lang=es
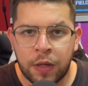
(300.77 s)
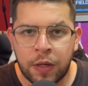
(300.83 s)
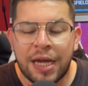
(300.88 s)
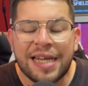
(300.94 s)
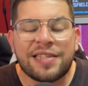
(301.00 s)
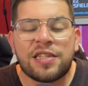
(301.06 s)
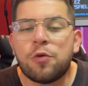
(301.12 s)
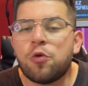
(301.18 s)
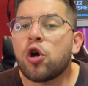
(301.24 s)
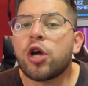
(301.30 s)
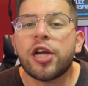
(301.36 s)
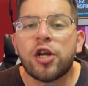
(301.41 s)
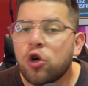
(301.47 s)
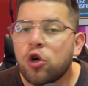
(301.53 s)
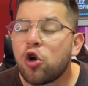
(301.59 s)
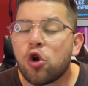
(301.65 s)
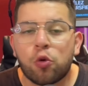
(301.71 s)
Ese bloque
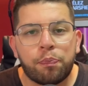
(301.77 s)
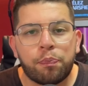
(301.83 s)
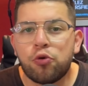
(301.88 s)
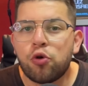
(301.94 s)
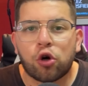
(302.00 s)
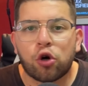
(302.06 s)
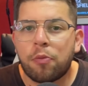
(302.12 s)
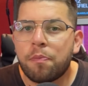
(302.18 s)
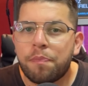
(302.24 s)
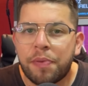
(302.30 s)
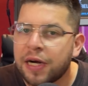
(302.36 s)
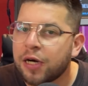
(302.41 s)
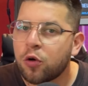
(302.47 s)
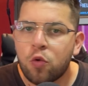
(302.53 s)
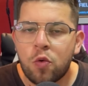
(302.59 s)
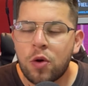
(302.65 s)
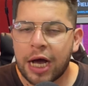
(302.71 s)
no lo pudo romper
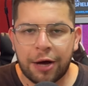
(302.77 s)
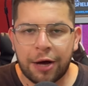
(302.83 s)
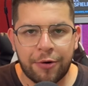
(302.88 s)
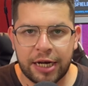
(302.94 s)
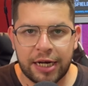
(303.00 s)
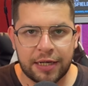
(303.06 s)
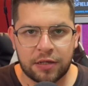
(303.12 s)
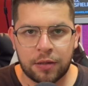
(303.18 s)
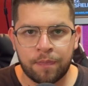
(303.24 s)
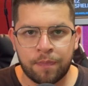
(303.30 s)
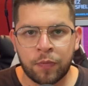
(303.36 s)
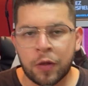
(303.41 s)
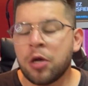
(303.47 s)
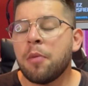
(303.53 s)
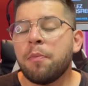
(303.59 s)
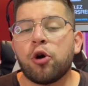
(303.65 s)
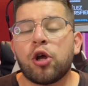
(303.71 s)
nunca Vélez.
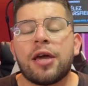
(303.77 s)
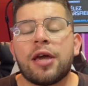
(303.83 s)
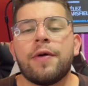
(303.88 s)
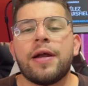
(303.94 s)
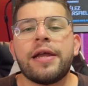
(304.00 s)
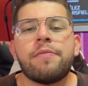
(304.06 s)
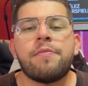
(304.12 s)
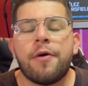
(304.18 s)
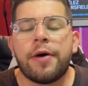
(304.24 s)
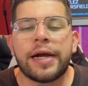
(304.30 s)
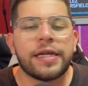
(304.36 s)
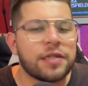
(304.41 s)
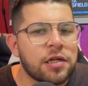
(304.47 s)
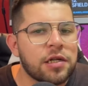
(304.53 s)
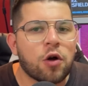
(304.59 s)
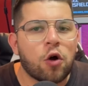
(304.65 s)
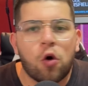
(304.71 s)
Porque Vélez me van a
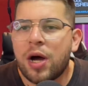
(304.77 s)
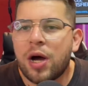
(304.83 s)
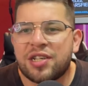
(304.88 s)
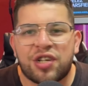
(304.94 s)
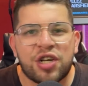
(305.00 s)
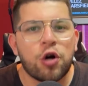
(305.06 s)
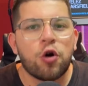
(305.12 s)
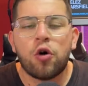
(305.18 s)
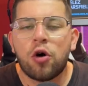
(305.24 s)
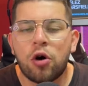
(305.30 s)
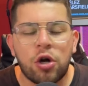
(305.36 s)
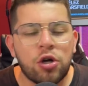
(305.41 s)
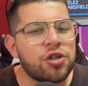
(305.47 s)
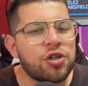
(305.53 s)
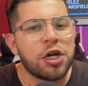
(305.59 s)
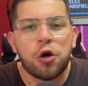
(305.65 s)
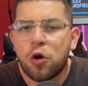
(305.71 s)
decir, joa, llegó,
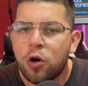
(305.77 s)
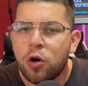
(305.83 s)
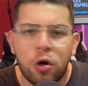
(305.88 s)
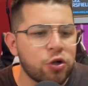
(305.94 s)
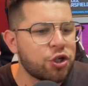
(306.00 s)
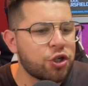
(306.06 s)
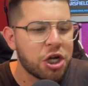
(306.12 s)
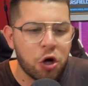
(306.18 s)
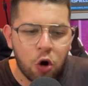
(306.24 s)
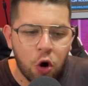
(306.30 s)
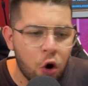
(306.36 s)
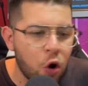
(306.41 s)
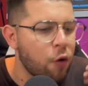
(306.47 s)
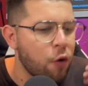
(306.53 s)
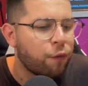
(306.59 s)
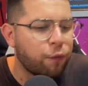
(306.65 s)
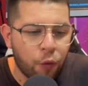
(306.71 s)
llegó,
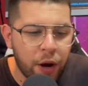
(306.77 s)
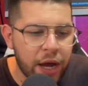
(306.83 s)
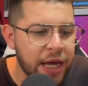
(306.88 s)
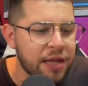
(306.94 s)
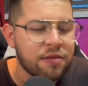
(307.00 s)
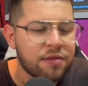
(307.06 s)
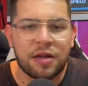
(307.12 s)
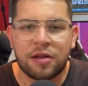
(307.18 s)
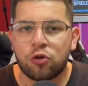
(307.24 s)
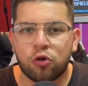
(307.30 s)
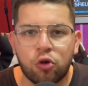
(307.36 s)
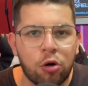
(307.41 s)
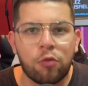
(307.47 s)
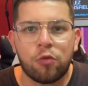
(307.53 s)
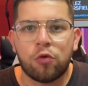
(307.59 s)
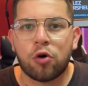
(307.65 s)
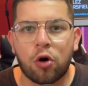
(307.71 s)
llegó, fue, intentó,
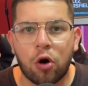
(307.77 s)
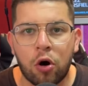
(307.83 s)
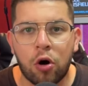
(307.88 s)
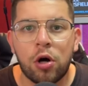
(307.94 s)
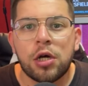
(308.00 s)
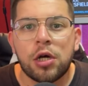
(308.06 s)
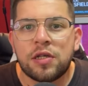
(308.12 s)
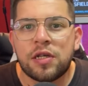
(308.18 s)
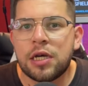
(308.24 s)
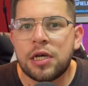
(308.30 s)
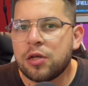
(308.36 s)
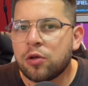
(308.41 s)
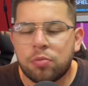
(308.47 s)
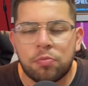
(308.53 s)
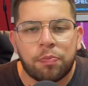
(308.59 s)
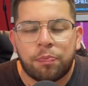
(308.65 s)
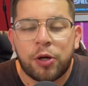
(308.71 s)
buscó. Sí,
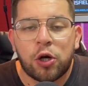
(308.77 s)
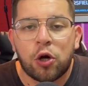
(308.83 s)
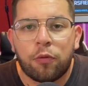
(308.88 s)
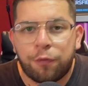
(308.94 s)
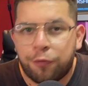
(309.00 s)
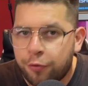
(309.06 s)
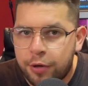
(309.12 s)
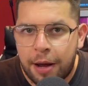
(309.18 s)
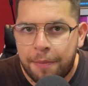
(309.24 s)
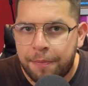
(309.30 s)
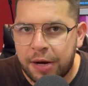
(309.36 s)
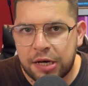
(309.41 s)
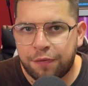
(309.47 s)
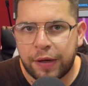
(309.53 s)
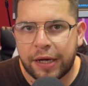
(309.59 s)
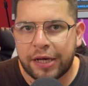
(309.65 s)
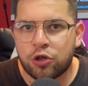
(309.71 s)
pero fue una
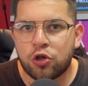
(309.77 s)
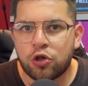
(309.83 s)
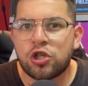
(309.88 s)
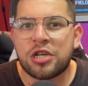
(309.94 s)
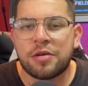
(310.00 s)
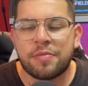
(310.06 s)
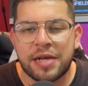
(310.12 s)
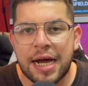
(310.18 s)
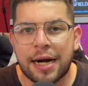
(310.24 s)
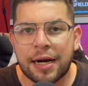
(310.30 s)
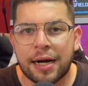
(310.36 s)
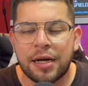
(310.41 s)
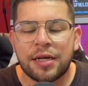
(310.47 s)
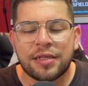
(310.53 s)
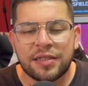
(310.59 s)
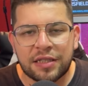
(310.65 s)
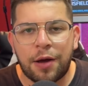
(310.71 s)
planificación similar,
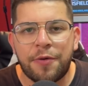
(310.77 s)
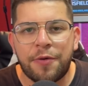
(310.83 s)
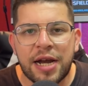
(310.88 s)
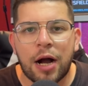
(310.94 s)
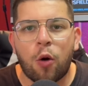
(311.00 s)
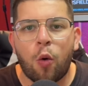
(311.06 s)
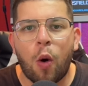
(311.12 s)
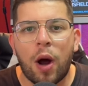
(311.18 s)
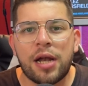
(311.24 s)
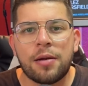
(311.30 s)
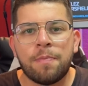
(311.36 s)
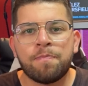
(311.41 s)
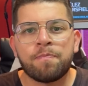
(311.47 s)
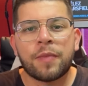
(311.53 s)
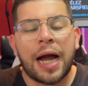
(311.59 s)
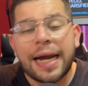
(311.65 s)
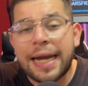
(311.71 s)
¿saben a cuál?
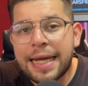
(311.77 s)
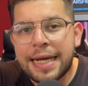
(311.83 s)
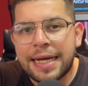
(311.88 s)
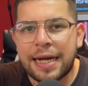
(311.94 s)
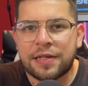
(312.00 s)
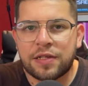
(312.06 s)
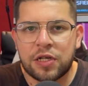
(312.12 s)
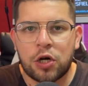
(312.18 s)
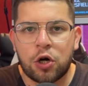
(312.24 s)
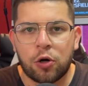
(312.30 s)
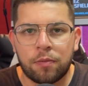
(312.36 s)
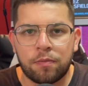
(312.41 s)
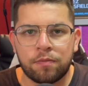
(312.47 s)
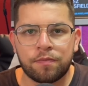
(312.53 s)
A la del clásico.